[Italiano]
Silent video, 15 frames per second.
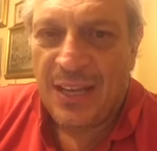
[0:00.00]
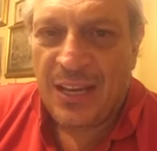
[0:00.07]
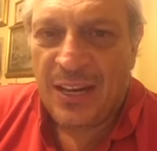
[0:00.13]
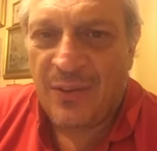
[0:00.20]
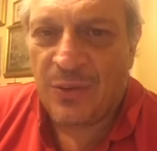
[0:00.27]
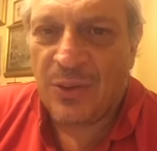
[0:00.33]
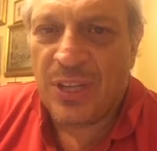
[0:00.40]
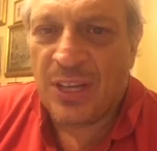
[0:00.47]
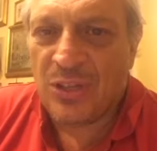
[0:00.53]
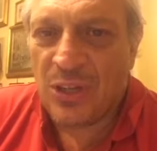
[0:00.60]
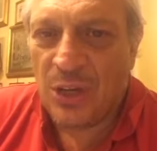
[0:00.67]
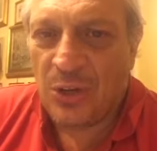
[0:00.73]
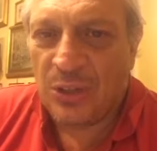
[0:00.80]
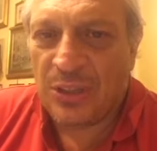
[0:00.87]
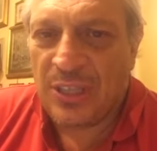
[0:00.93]
Il lavoro di
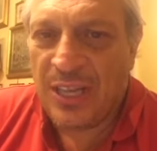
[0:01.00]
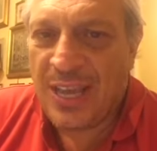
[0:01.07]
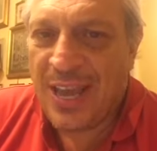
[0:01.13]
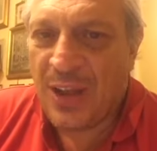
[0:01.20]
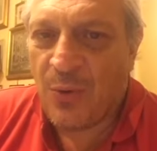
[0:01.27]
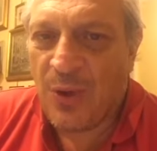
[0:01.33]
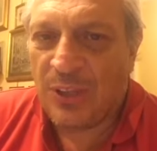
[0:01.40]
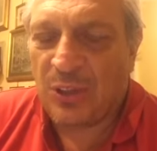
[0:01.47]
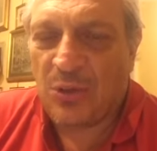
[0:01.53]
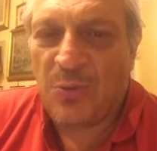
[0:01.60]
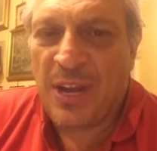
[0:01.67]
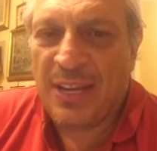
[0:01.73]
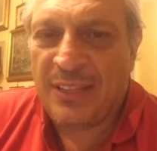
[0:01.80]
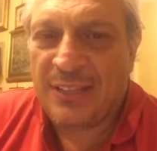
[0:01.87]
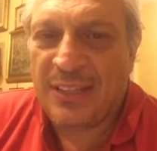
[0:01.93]
Ancelotti è quanto
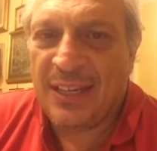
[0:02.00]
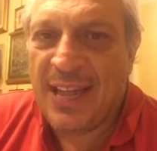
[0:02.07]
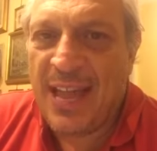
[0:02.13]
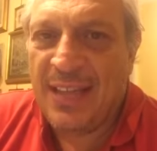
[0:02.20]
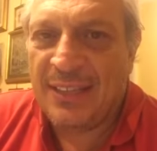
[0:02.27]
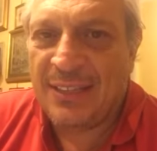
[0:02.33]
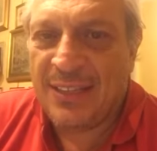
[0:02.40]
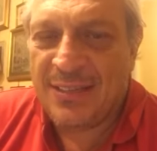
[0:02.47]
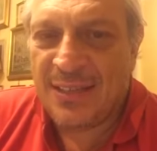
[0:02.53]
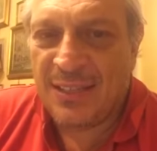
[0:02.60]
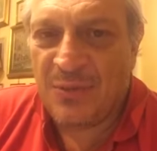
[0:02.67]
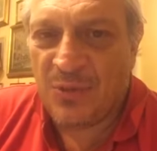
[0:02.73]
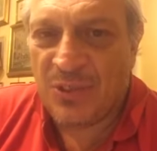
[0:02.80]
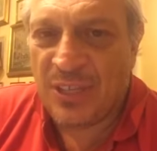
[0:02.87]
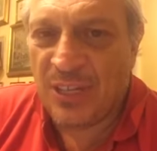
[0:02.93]
mai intrigante, sta
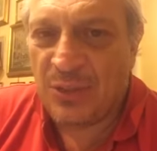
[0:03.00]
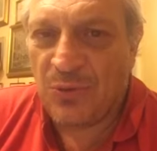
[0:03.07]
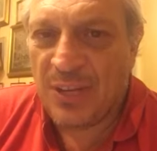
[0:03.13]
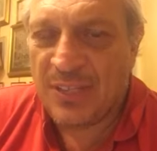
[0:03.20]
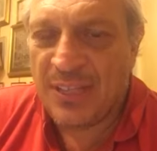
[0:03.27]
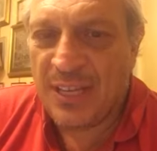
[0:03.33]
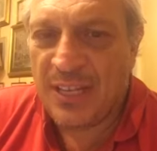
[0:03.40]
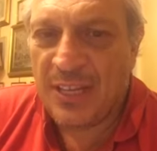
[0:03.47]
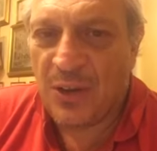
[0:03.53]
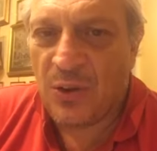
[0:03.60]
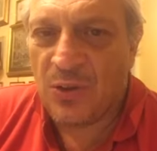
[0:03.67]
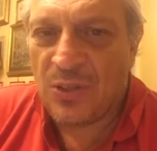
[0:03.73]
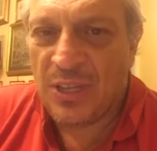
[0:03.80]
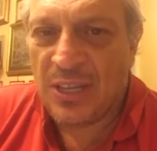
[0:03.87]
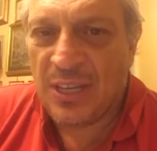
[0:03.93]
dimostrando una serie di
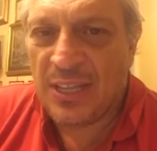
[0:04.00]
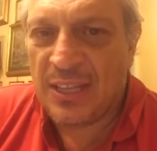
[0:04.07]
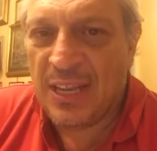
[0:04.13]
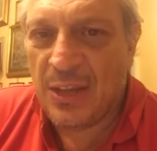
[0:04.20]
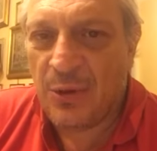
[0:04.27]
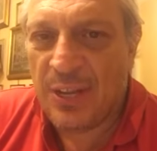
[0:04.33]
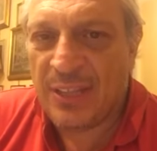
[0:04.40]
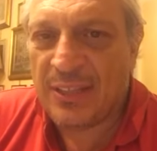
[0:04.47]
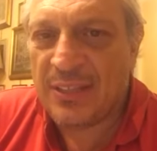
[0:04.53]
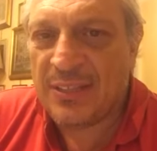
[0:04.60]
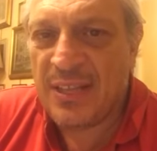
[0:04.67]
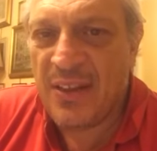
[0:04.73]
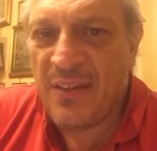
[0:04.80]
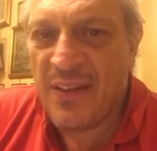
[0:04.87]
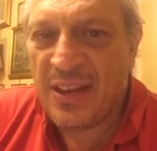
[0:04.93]
cose che De
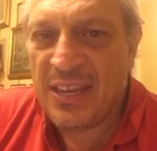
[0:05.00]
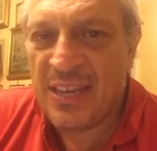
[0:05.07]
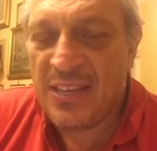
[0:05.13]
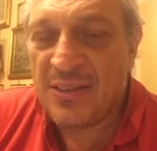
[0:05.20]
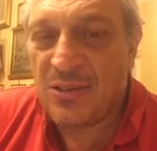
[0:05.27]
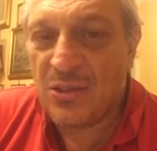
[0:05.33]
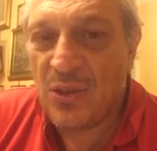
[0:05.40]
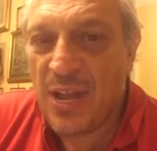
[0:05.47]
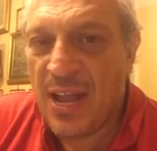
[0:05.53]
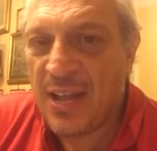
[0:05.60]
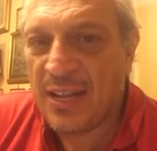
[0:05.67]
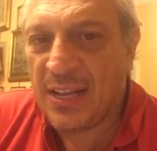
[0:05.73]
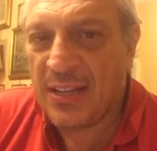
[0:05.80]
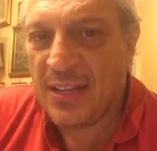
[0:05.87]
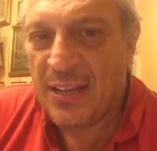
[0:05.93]
Laurentiis gli aveva chiesto e
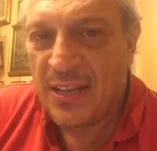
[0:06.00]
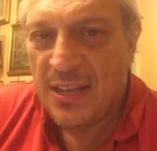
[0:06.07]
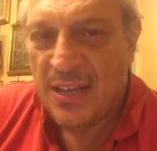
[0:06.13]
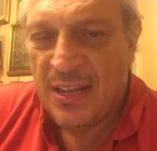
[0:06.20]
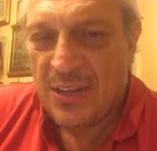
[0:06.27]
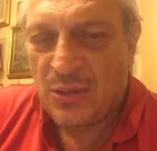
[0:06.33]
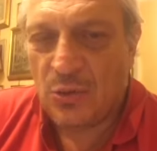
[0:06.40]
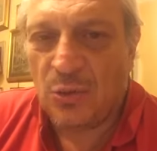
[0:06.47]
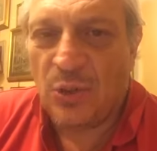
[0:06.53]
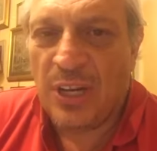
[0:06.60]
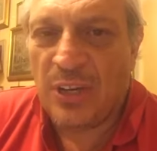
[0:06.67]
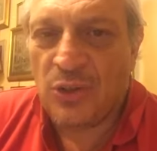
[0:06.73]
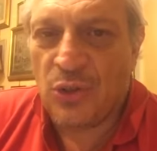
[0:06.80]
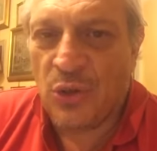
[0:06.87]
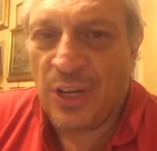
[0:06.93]
anche sono
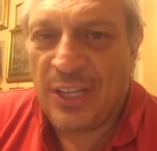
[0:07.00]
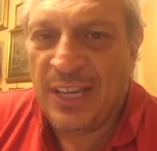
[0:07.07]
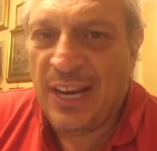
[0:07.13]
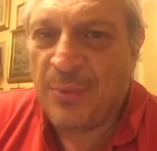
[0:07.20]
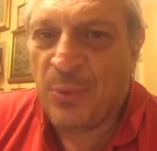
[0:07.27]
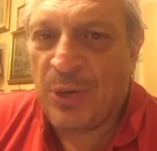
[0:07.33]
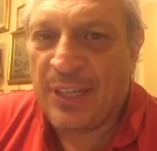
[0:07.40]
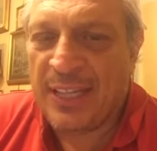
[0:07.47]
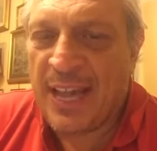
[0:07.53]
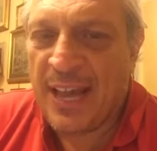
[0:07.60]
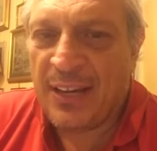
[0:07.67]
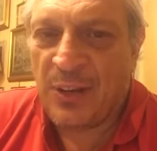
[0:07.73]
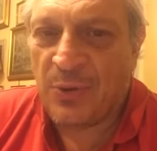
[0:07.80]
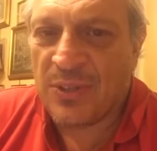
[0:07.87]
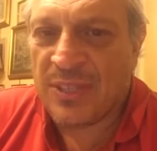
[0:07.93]
la gioia dei
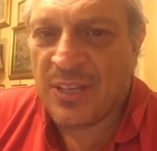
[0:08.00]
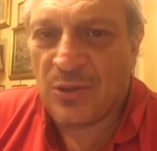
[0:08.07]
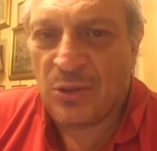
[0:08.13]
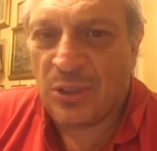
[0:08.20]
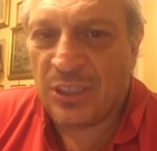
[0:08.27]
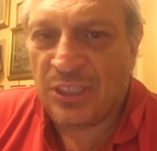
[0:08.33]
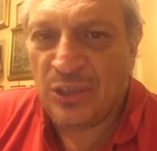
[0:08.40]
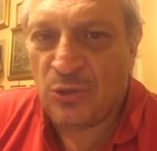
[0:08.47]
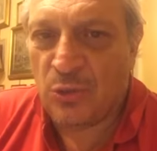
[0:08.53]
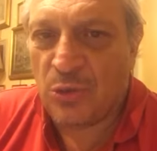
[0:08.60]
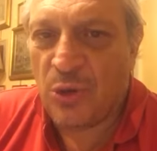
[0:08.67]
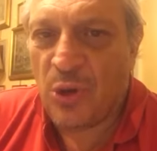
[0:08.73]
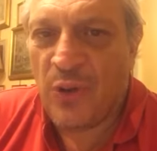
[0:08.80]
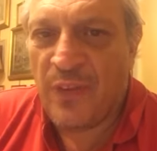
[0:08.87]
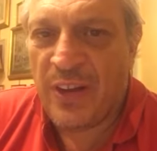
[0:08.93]
napoletani, questa sorta di
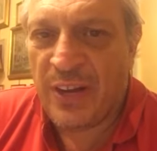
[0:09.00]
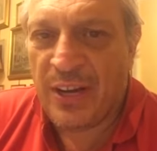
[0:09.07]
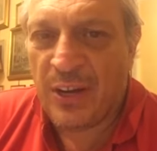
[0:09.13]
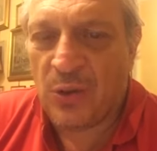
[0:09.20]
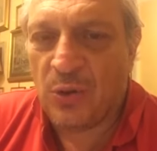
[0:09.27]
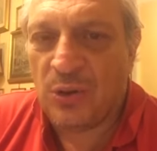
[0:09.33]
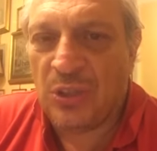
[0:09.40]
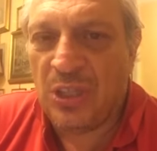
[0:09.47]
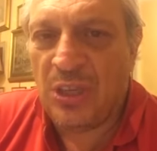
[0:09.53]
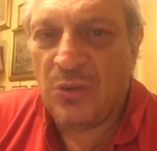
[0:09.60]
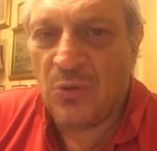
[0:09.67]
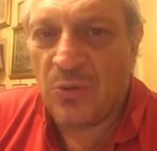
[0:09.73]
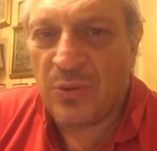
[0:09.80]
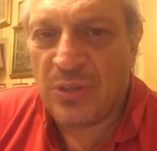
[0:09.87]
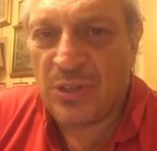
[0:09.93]
turnover
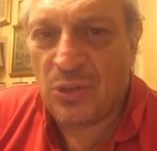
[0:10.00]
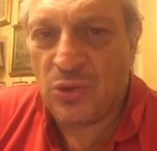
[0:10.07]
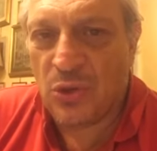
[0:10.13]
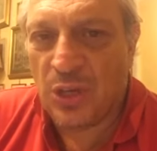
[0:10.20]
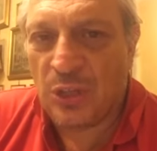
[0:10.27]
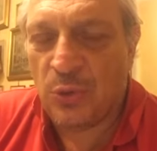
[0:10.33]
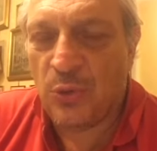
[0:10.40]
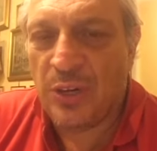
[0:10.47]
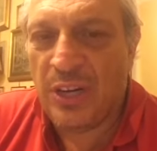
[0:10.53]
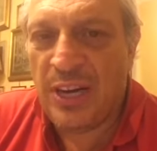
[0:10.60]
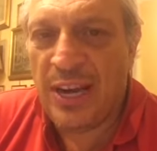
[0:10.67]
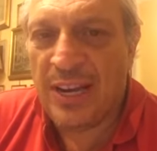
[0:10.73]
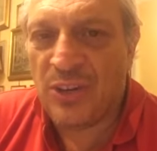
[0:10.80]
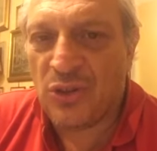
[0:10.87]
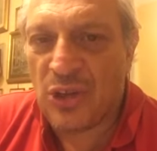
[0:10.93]
continuo, questi giocatori
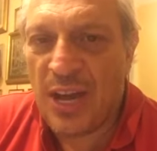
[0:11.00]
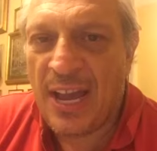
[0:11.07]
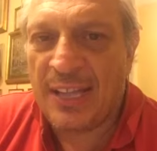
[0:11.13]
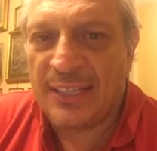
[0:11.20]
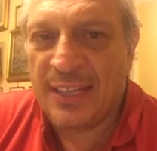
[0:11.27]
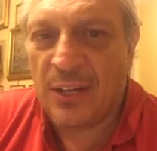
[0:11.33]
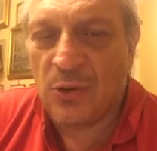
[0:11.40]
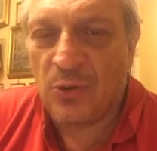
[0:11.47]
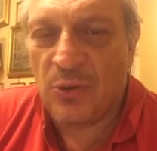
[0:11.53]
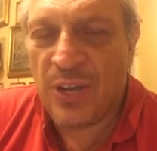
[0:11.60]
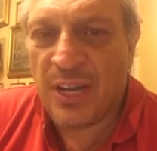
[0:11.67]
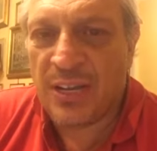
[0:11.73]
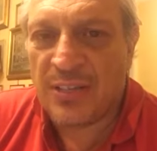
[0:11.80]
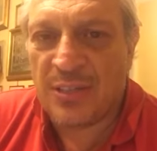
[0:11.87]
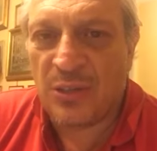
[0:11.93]
rilanciati,
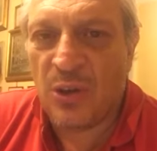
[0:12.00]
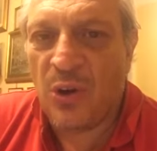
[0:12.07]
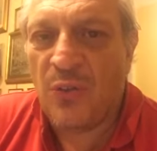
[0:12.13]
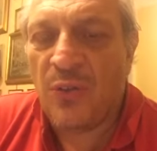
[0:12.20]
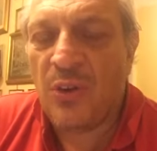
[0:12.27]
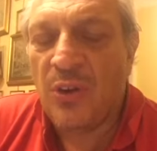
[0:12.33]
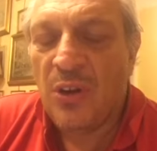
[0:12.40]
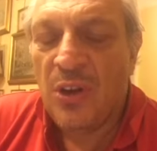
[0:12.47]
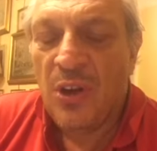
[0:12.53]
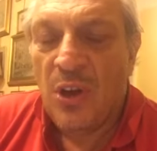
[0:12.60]
alcuni ex novo,